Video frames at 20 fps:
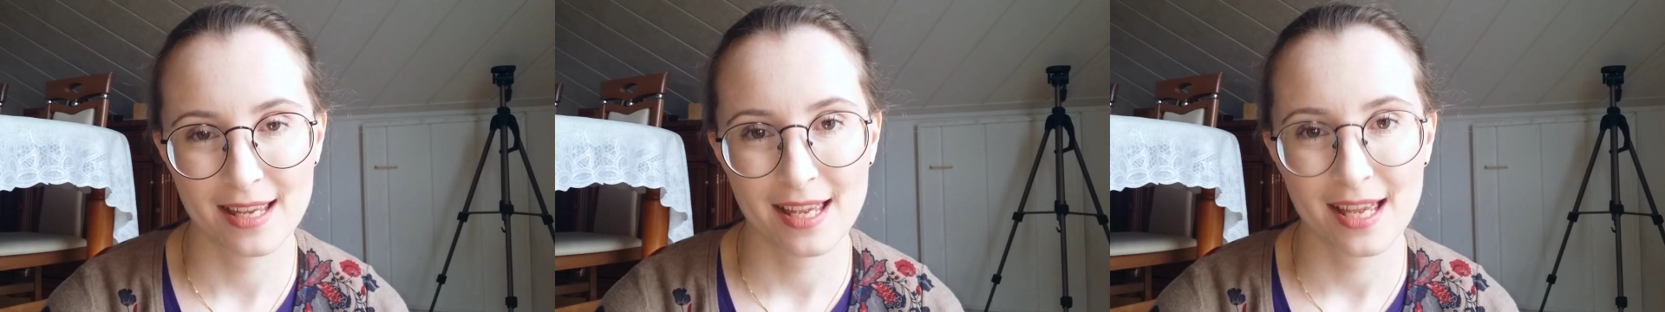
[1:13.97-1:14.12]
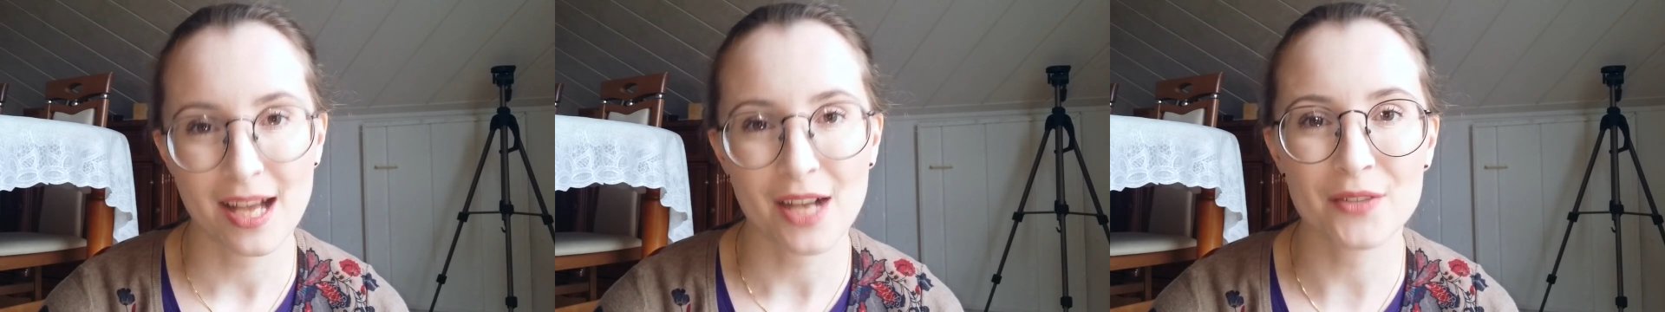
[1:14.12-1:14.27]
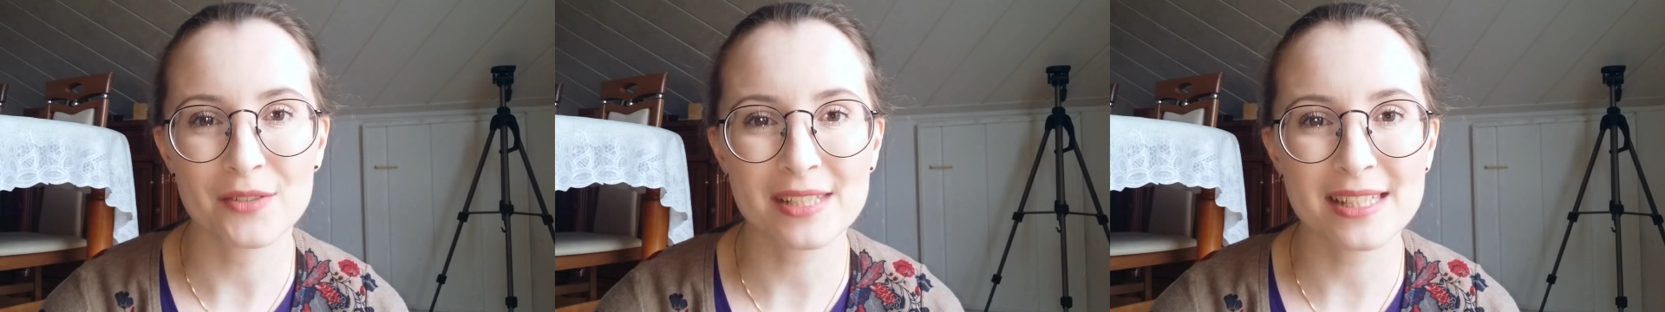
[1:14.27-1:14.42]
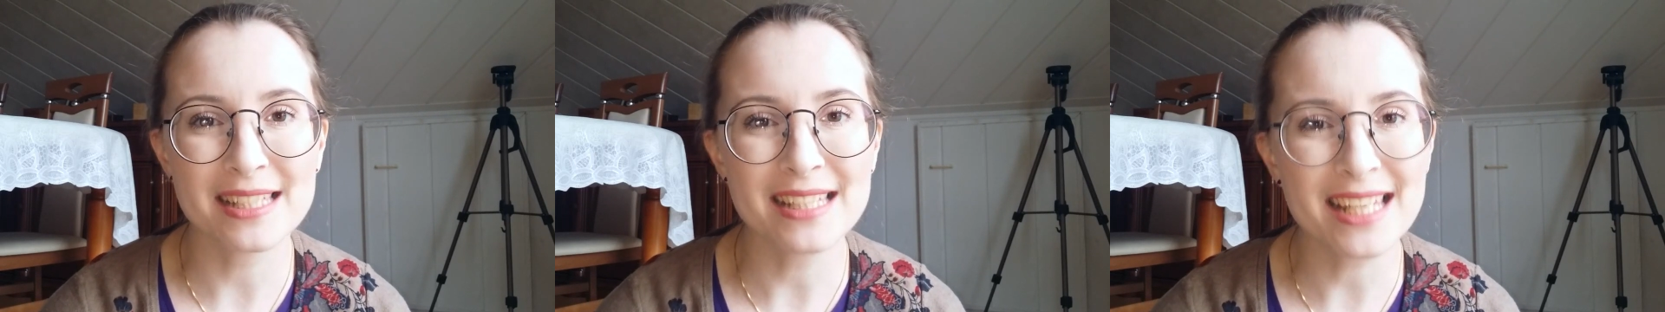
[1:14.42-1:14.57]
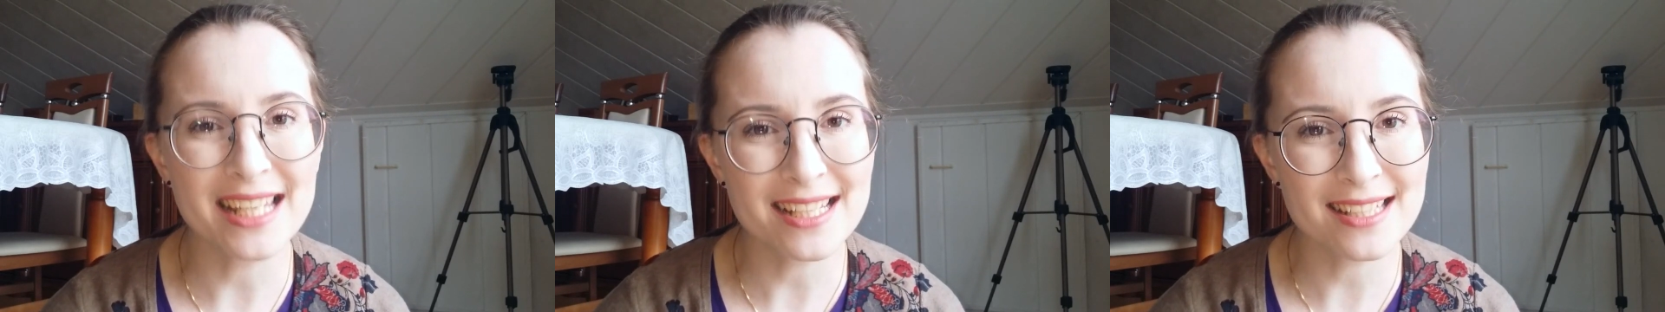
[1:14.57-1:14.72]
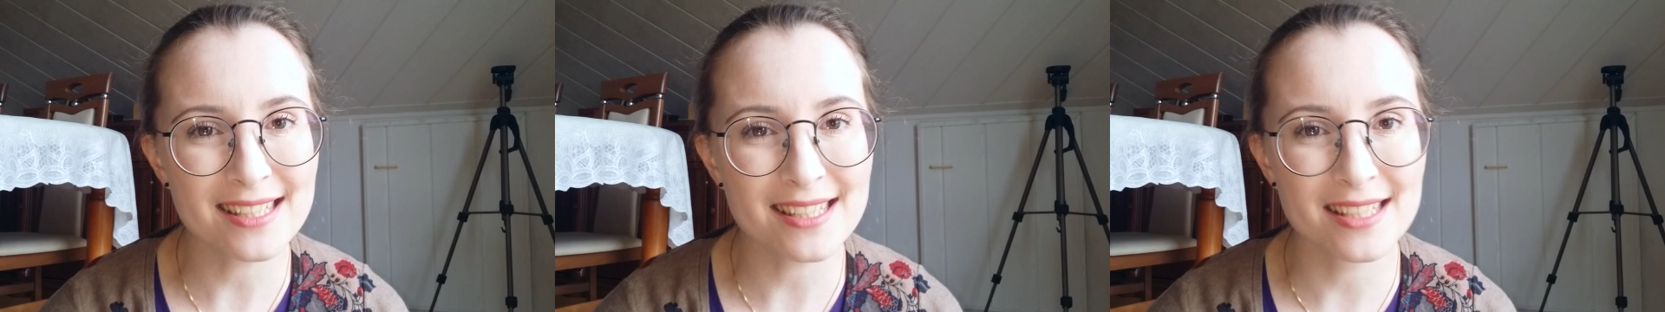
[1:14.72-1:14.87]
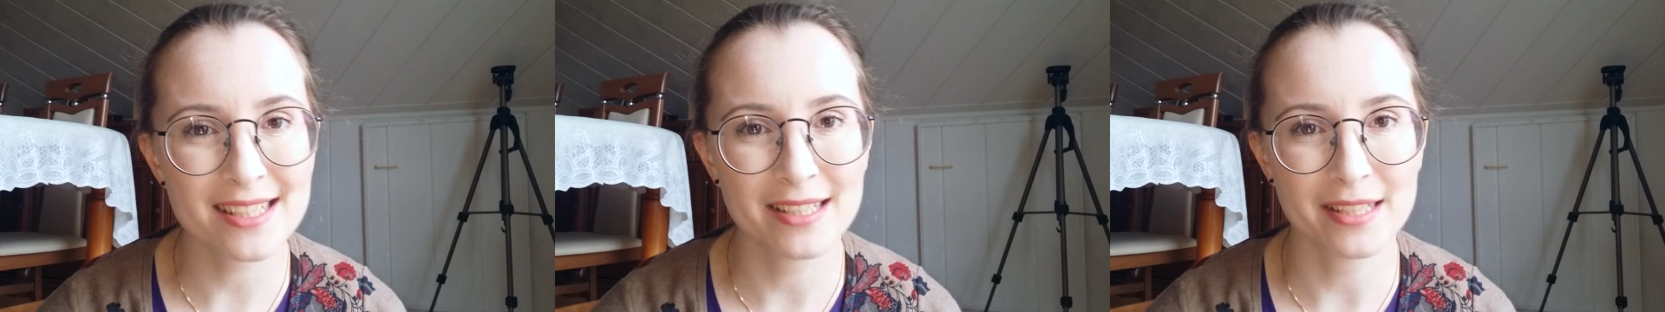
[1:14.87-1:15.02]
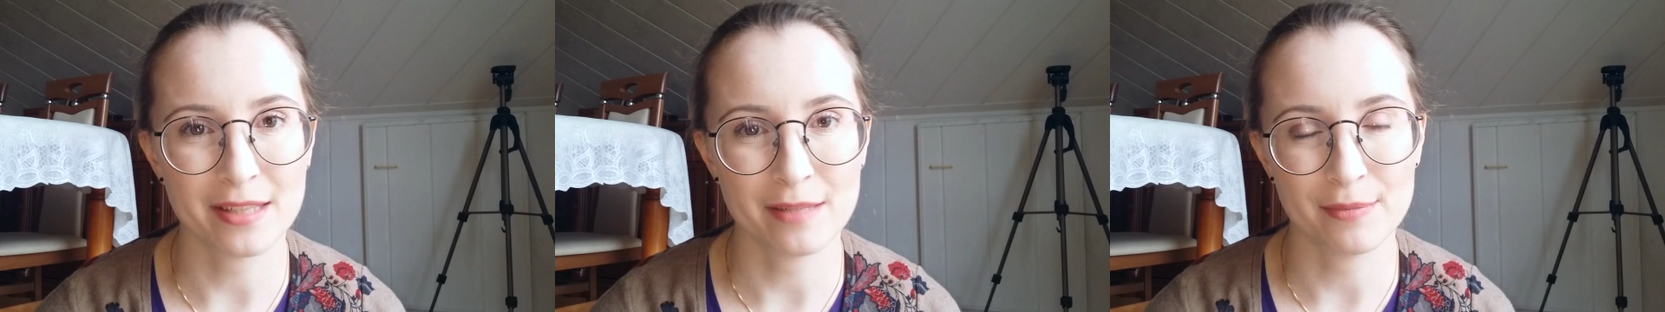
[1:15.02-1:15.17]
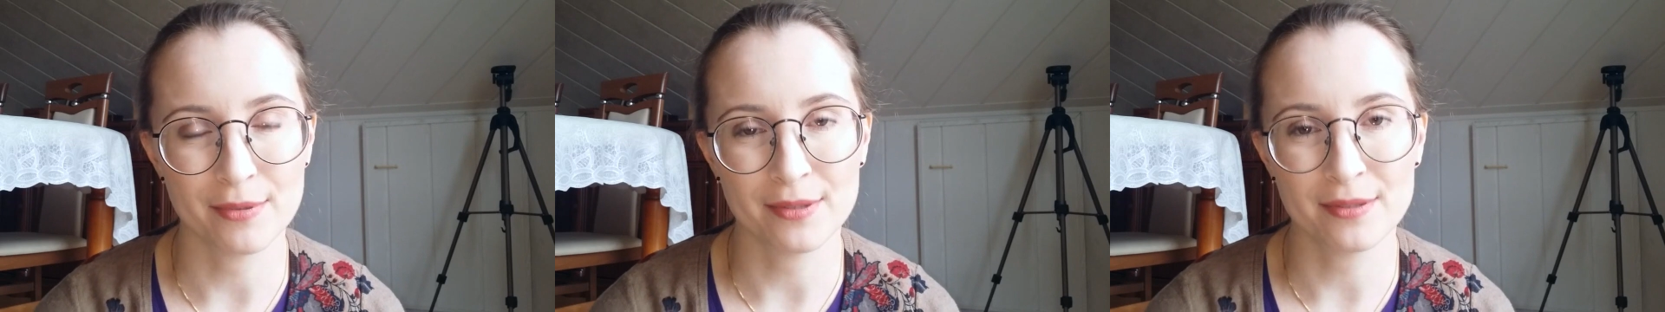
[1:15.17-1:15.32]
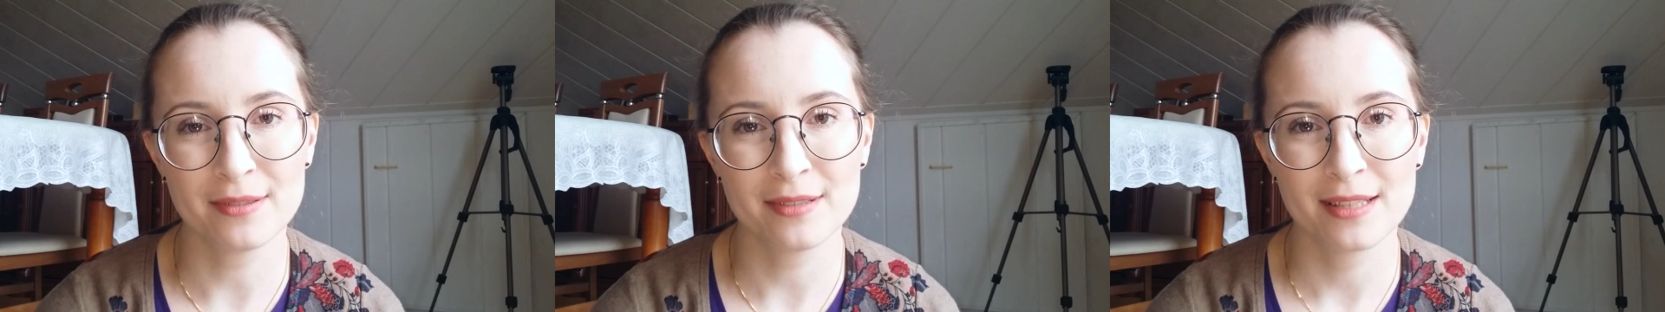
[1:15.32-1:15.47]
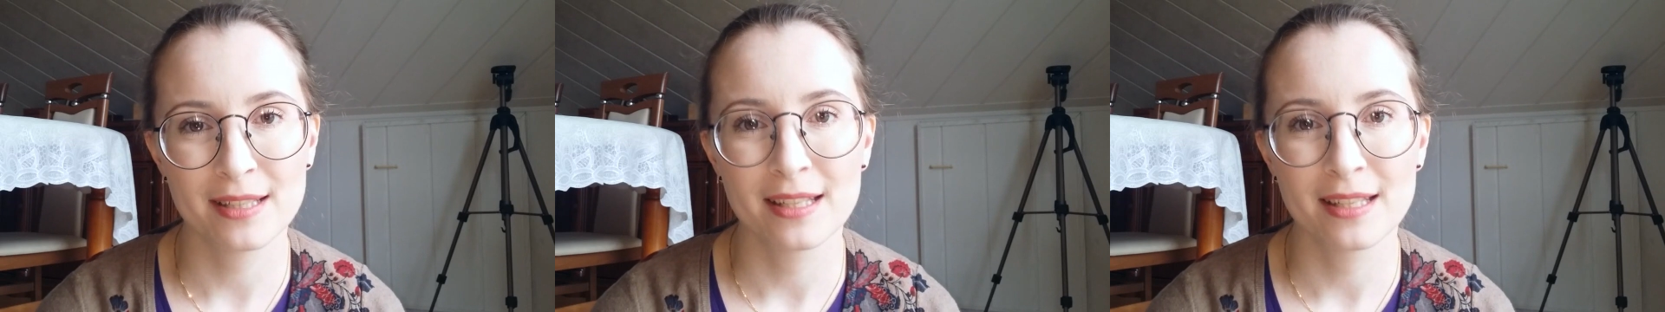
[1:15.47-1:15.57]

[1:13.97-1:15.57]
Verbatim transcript: Aus Nächstenliebe